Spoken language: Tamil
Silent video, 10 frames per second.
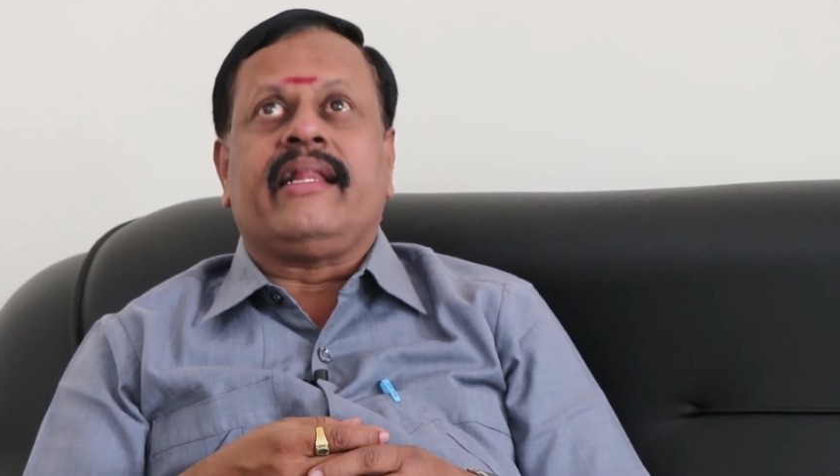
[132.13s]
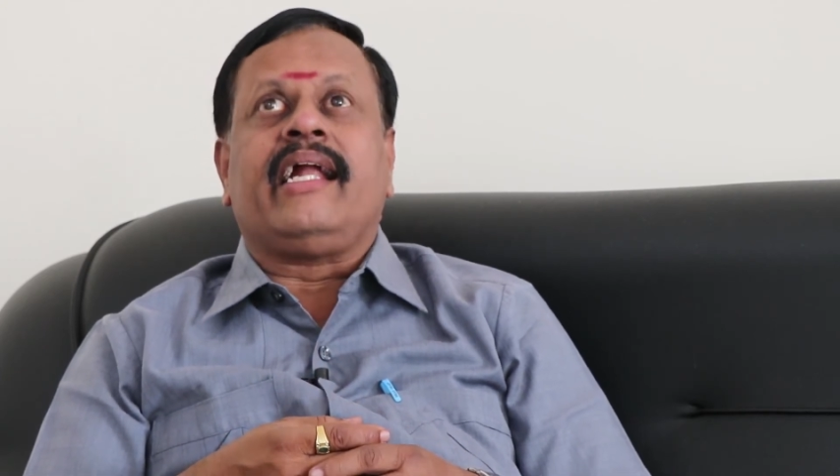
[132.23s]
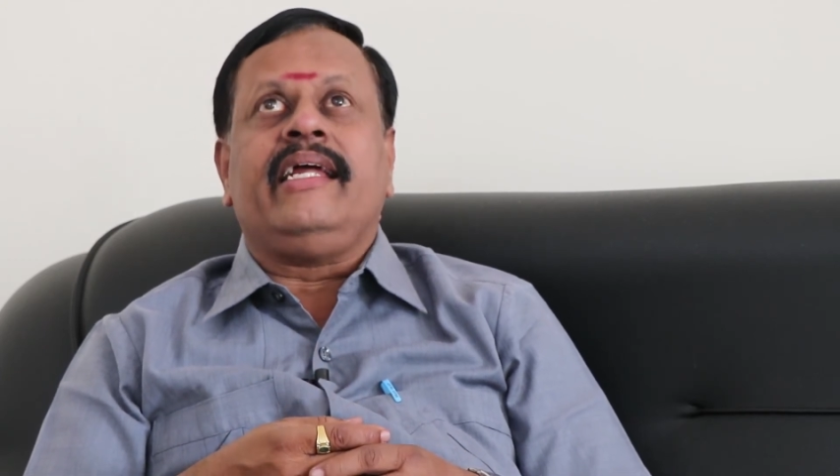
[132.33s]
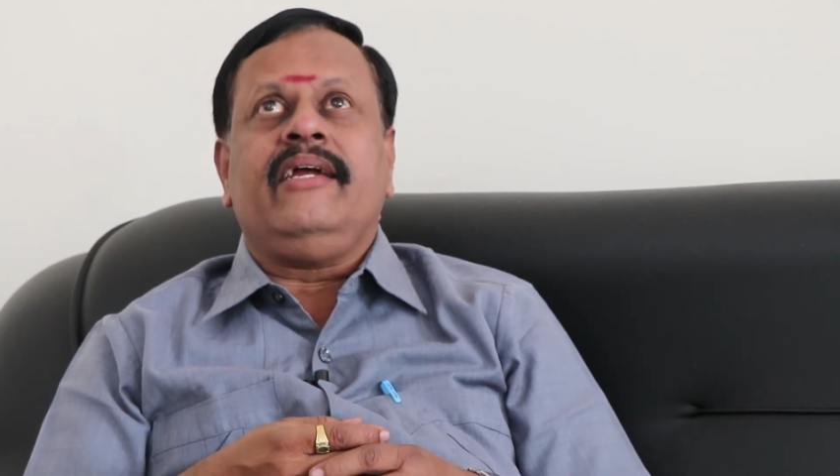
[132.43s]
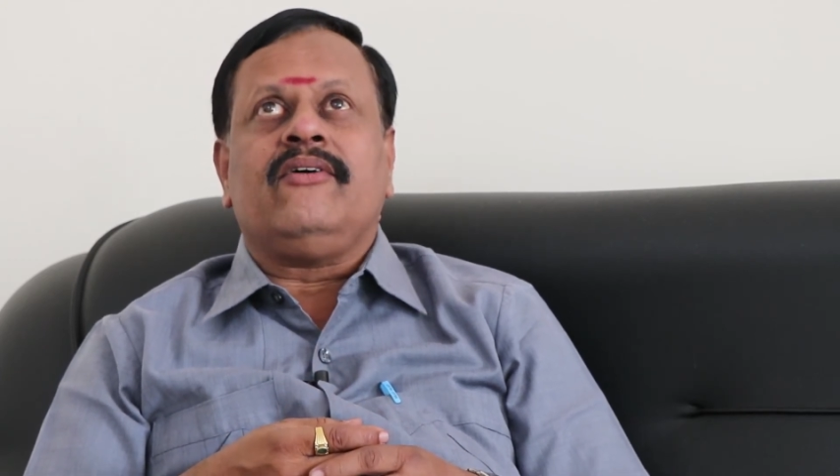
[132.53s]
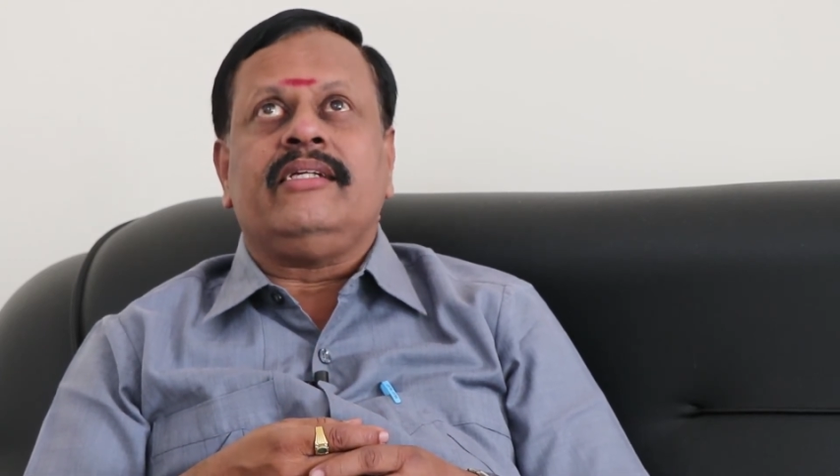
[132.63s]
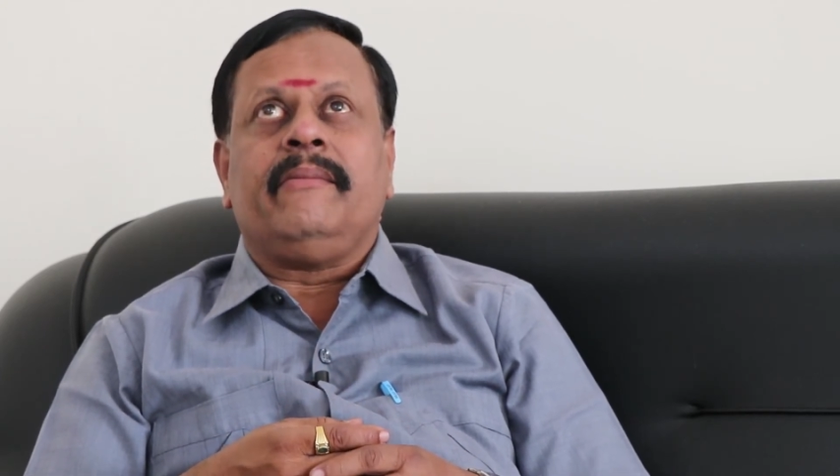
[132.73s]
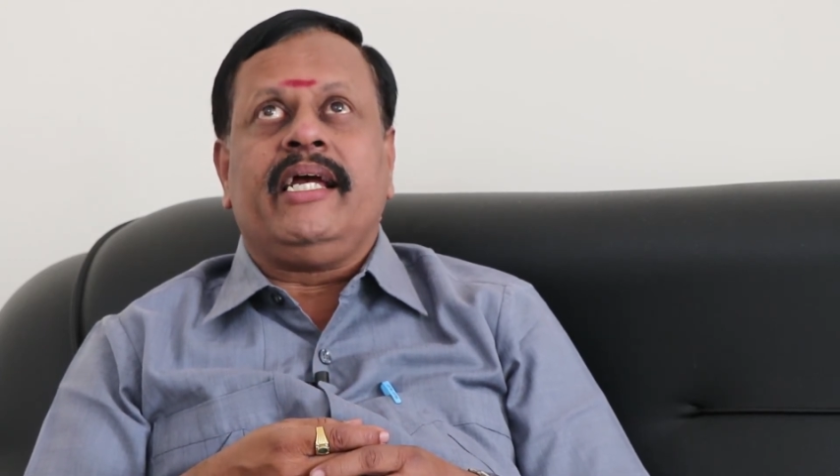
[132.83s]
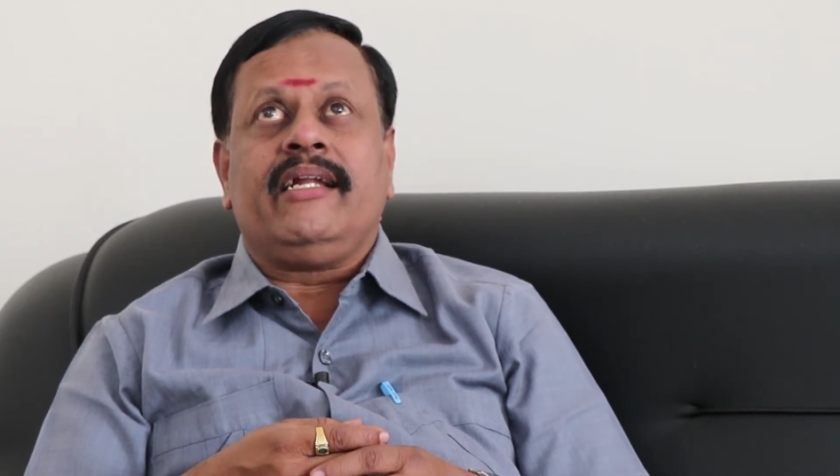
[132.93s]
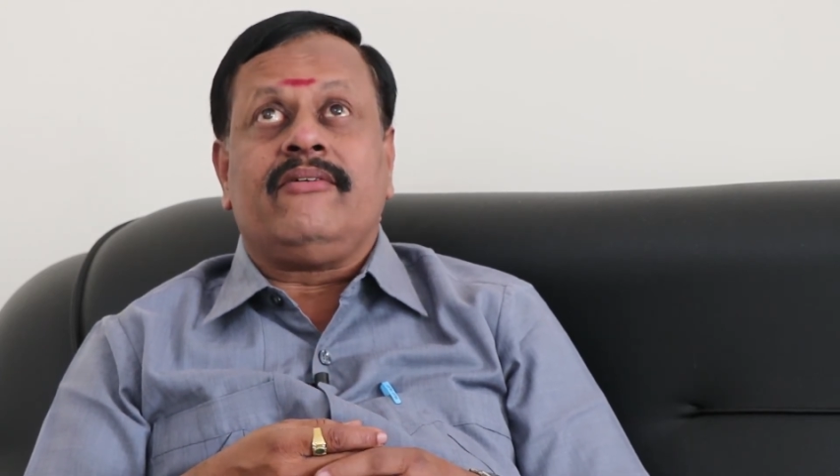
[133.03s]
தலையும்
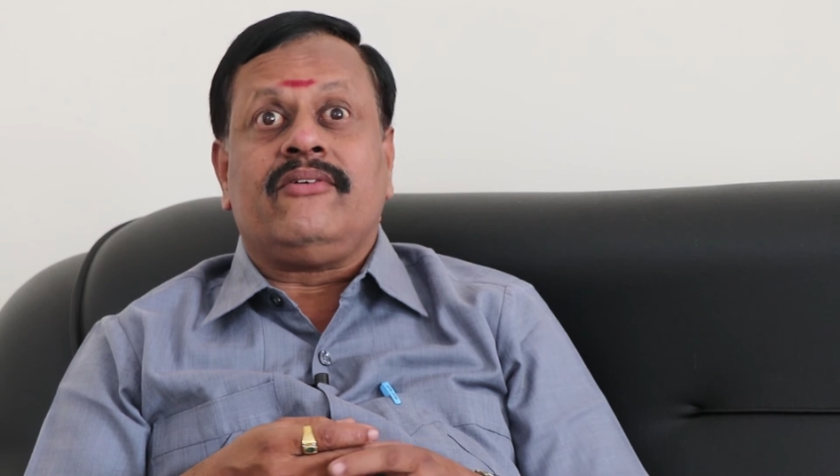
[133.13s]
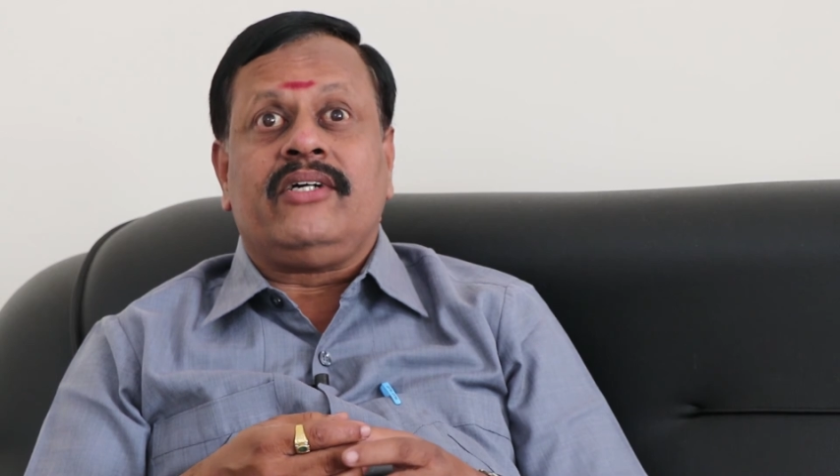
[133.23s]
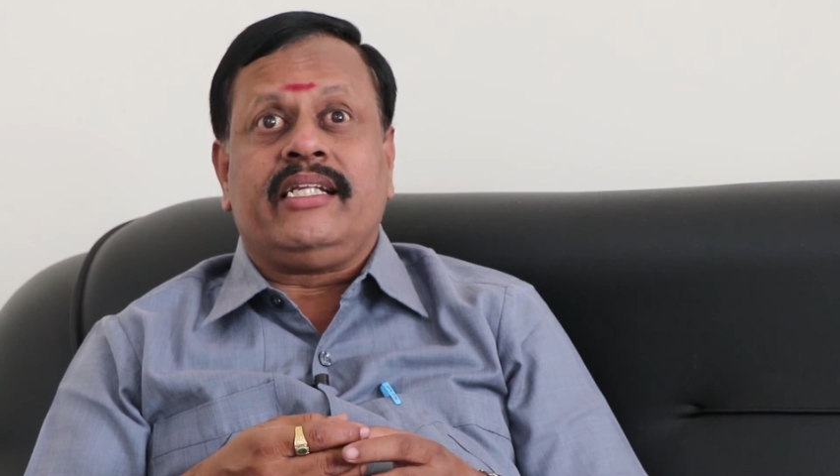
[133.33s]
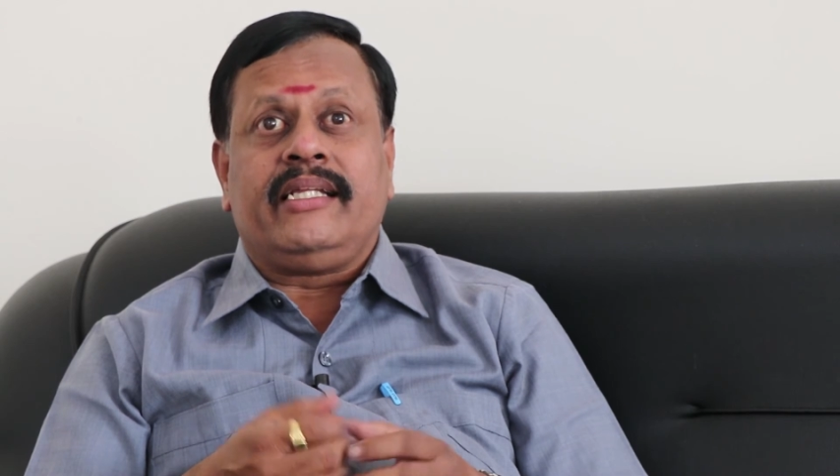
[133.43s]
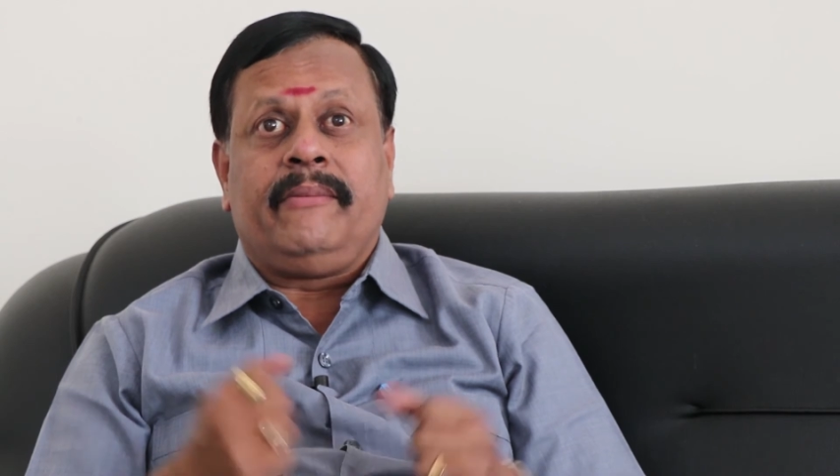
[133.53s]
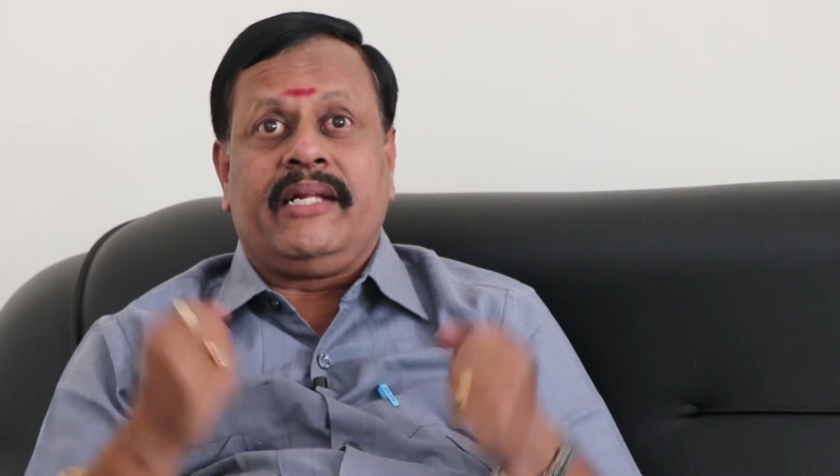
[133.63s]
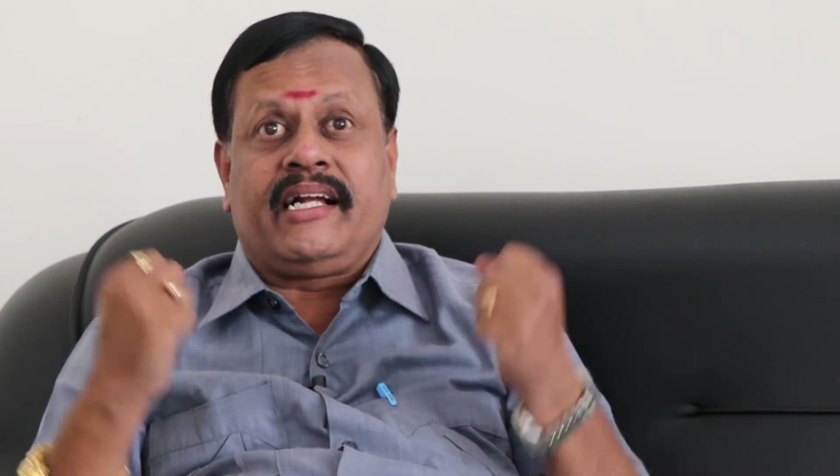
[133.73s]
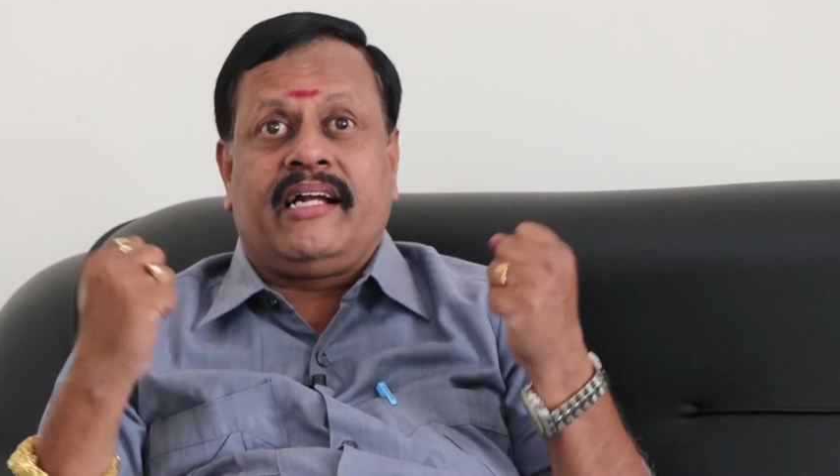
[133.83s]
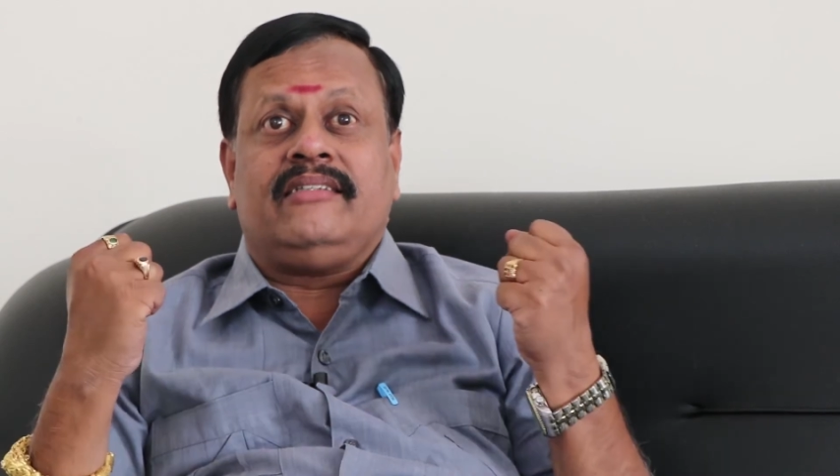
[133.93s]
கொஞ்சம் மேலே உயர்த்தி இப்படி